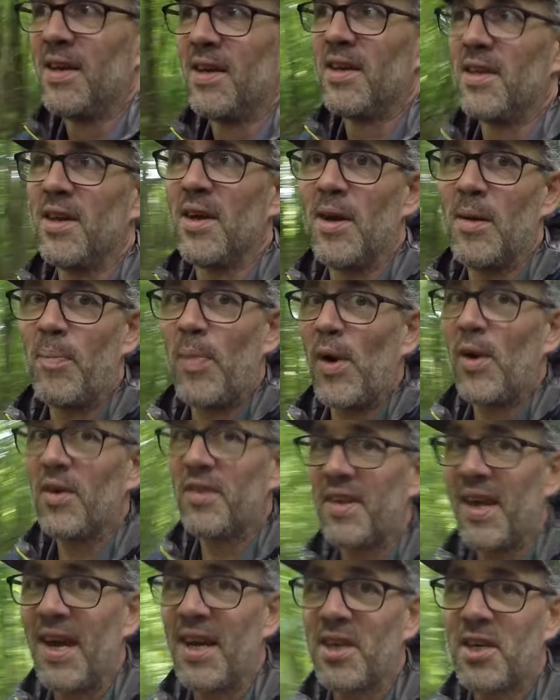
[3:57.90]
Il y a un
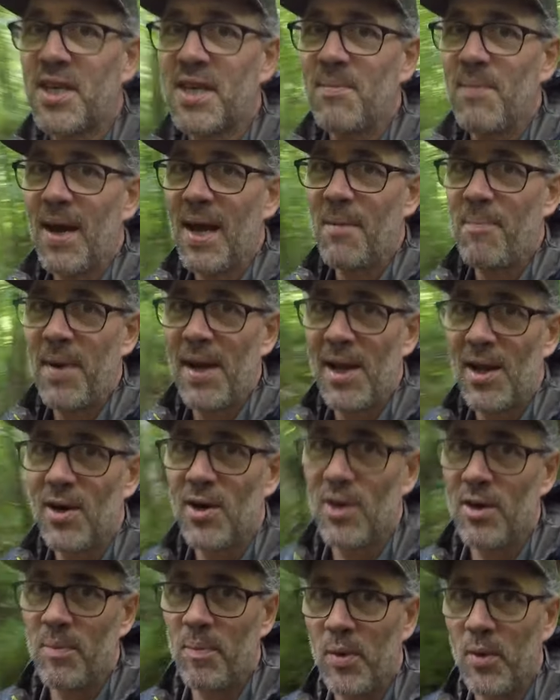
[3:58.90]
passage qui me rappelle
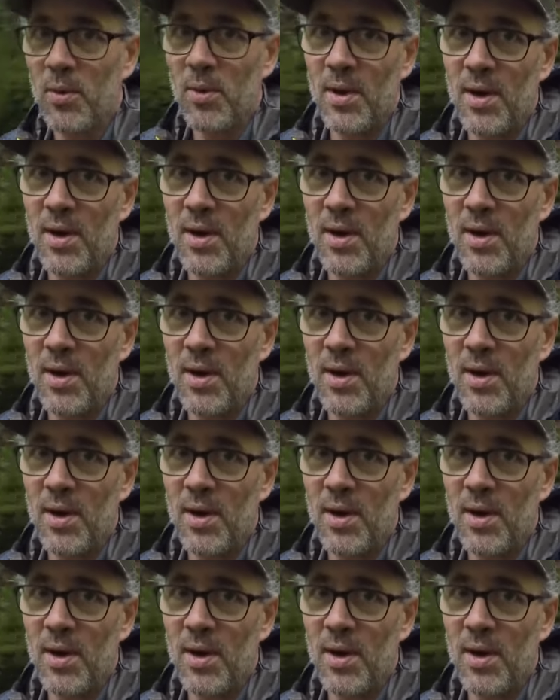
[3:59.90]
un peu